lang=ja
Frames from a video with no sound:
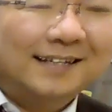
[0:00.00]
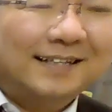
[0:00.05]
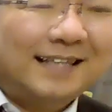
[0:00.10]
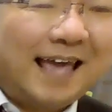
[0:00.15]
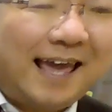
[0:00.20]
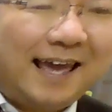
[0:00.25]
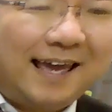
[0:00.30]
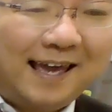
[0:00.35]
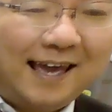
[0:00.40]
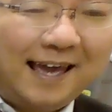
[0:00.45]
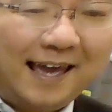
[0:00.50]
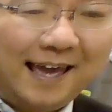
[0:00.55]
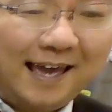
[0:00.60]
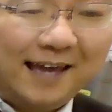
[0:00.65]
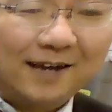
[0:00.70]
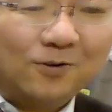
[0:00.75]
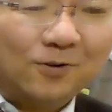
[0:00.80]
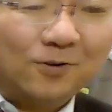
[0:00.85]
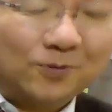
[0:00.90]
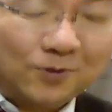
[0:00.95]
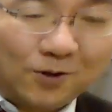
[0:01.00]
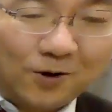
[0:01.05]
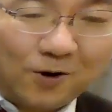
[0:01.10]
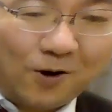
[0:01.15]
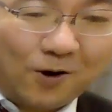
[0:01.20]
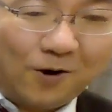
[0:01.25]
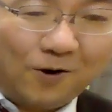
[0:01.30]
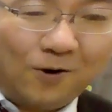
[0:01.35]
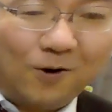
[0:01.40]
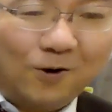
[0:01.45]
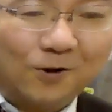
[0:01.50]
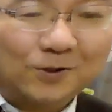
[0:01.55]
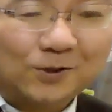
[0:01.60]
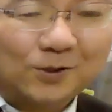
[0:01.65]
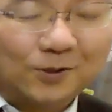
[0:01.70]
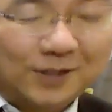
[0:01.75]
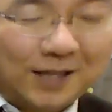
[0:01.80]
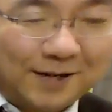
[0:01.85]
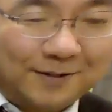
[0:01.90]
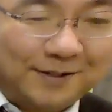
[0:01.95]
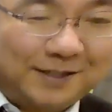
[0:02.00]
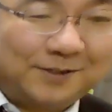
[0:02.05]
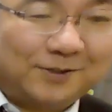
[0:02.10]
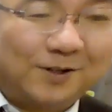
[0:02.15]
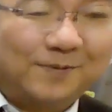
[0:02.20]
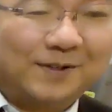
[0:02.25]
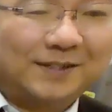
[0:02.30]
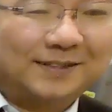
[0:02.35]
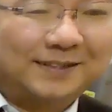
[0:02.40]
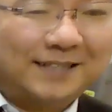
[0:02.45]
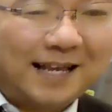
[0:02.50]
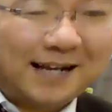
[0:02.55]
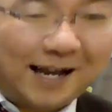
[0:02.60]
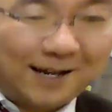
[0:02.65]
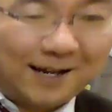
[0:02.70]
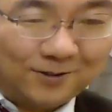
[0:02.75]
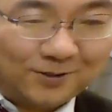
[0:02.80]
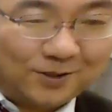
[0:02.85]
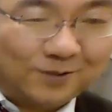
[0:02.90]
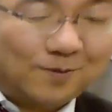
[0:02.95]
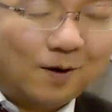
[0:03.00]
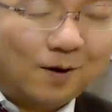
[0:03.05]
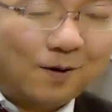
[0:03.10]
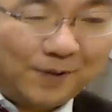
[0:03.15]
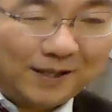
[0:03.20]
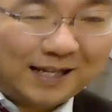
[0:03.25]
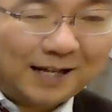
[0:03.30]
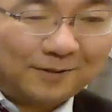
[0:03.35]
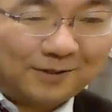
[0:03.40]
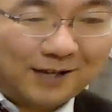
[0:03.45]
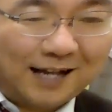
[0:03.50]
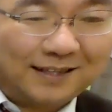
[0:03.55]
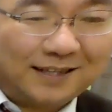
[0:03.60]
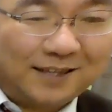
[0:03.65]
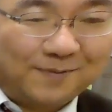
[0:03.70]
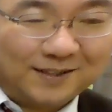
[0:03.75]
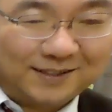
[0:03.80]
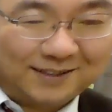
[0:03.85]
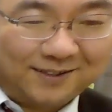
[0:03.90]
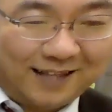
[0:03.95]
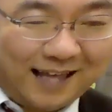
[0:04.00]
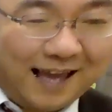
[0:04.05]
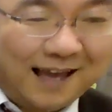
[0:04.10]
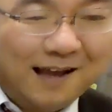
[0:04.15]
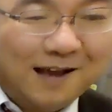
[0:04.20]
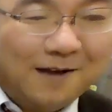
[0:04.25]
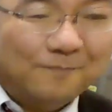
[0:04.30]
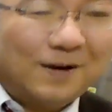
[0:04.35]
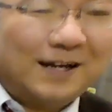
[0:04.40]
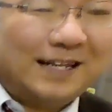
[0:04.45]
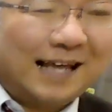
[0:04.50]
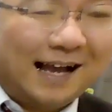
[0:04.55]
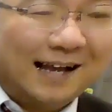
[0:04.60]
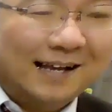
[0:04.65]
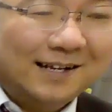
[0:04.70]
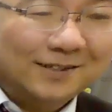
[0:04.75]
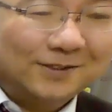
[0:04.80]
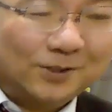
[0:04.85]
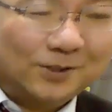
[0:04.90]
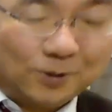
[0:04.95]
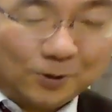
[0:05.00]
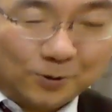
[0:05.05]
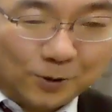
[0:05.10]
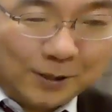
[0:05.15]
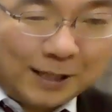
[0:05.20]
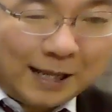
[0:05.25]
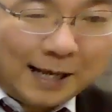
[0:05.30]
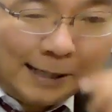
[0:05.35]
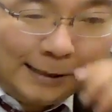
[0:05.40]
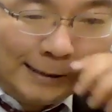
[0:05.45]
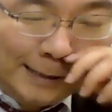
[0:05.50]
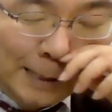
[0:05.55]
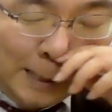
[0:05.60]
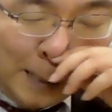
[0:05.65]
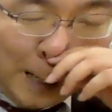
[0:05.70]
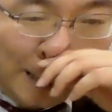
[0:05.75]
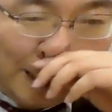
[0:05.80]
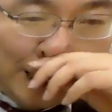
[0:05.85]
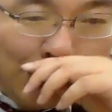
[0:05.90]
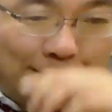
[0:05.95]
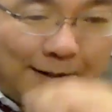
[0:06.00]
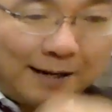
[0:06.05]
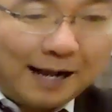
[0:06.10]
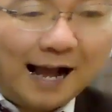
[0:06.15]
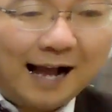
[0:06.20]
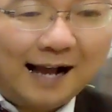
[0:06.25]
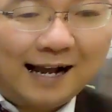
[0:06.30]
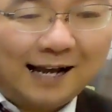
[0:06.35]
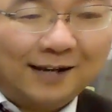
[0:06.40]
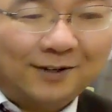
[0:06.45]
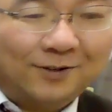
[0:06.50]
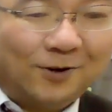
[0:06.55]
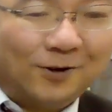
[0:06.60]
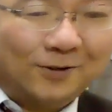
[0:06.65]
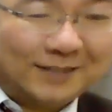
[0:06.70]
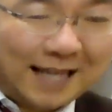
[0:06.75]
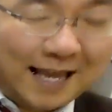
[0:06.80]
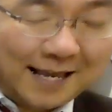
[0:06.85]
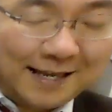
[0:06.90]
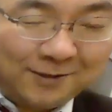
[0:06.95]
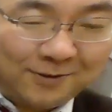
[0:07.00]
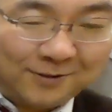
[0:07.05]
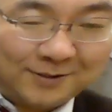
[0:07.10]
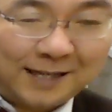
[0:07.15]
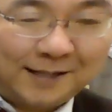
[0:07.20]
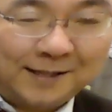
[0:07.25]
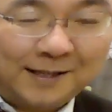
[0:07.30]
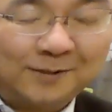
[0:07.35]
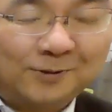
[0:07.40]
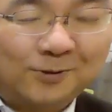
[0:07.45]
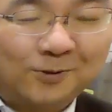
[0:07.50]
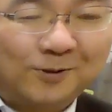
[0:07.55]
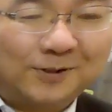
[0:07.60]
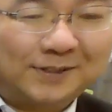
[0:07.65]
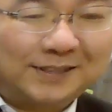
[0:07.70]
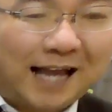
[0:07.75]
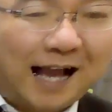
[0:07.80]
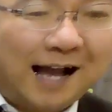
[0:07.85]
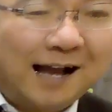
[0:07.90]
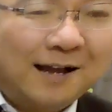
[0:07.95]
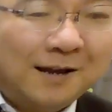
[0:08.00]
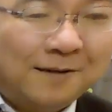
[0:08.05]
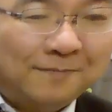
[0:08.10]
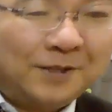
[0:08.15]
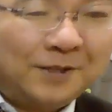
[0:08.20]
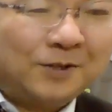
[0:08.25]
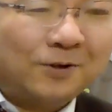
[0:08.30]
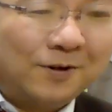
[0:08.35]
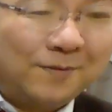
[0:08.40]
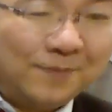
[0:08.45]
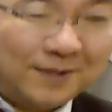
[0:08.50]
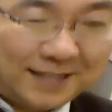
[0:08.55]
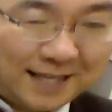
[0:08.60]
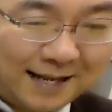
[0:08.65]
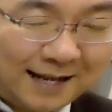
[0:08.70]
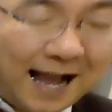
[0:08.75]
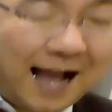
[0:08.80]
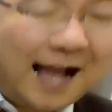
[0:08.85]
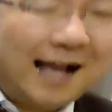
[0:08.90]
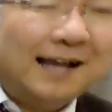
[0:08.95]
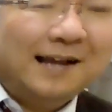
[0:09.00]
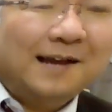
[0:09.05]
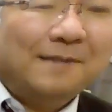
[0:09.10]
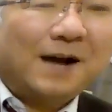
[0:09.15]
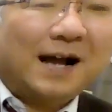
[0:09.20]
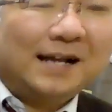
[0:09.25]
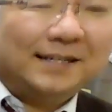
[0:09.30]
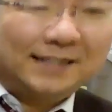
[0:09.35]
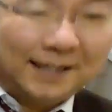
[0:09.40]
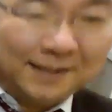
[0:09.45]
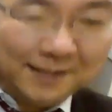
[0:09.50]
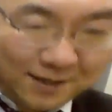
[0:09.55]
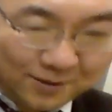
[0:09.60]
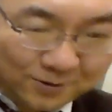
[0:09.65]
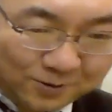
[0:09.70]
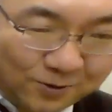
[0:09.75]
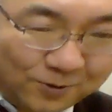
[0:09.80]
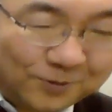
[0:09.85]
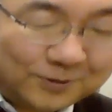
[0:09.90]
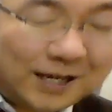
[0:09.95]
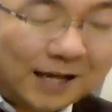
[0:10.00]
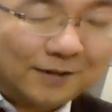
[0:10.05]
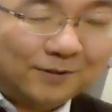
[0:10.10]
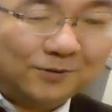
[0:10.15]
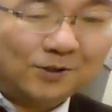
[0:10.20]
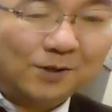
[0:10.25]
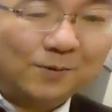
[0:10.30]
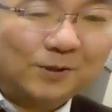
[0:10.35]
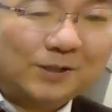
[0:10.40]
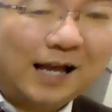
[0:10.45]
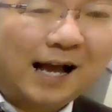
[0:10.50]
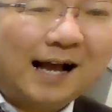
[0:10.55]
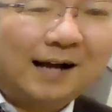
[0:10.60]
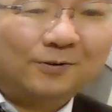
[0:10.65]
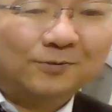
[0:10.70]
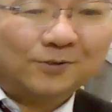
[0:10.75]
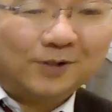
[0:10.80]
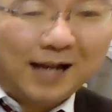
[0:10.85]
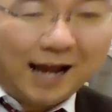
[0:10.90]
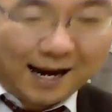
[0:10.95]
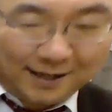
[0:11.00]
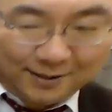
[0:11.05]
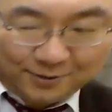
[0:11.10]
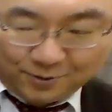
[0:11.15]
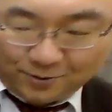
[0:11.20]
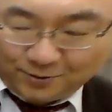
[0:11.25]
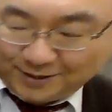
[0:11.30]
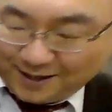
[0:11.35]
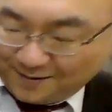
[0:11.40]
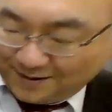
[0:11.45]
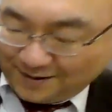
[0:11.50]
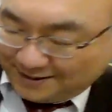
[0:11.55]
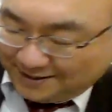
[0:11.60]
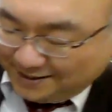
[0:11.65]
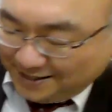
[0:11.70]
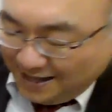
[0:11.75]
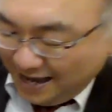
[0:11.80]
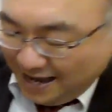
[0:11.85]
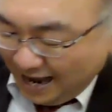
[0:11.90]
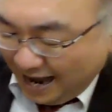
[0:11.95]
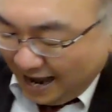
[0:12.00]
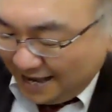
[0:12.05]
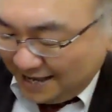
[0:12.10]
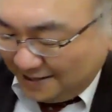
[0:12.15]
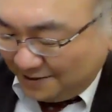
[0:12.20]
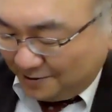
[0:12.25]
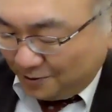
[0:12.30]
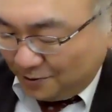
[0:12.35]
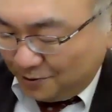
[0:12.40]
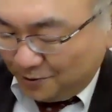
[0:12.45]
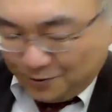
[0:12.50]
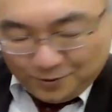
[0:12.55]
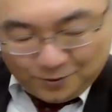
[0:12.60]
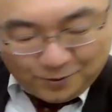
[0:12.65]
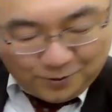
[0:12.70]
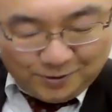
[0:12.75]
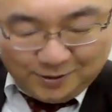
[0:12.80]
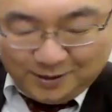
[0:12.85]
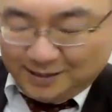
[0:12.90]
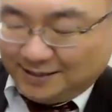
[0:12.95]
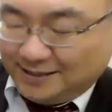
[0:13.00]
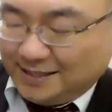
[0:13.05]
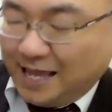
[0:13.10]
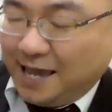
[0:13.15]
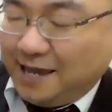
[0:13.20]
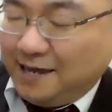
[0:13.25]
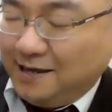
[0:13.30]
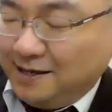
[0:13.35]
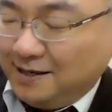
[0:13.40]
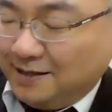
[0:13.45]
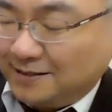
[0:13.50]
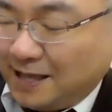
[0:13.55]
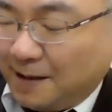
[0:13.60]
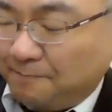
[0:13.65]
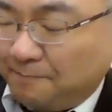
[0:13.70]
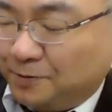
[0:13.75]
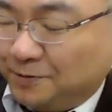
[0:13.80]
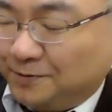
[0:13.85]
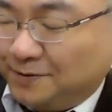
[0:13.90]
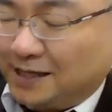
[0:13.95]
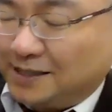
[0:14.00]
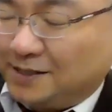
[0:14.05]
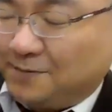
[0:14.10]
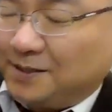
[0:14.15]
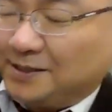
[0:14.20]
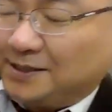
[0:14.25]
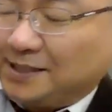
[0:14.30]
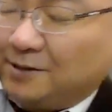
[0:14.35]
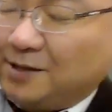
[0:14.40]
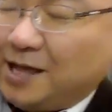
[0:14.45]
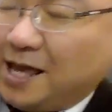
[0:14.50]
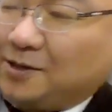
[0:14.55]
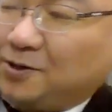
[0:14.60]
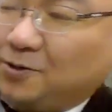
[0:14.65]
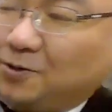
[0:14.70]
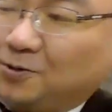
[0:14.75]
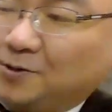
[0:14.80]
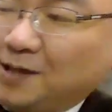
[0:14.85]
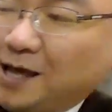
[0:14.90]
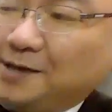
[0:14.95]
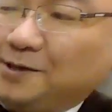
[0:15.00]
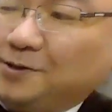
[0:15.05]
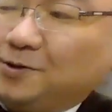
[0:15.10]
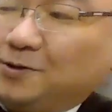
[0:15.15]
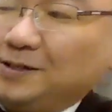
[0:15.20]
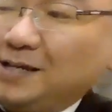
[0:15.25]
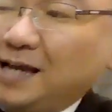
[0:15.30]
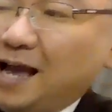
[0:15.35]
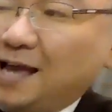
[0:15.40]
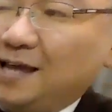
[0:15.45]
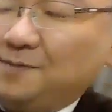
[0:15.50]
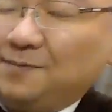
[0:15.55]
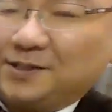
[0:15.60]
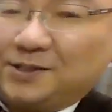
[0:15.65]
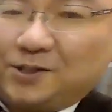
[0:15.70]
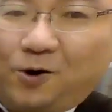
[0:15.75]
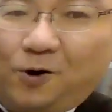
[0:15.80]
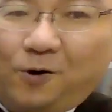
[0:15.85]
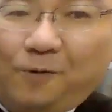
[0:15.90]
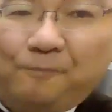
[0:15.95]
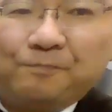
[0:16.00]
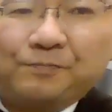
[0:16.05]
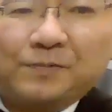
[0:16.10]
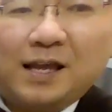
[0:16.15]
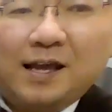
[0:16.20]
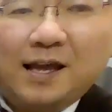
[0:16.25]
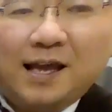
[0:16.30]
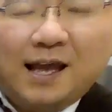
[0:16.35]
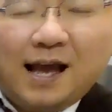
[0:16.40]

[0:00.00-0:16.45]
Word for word: で、えー、ここのところ、ちょっと手抜きしております。前回のそのままペタッと貼ってますので、まだちょっとどんな感じになってるか、あの最近のチャンネル登録者見ておりませんが、まあ、チャンネル登録やグッドボタン、本当にありがとうございます。はい、ということでですね、3分経ちましたので、今日の内容に入りましょう。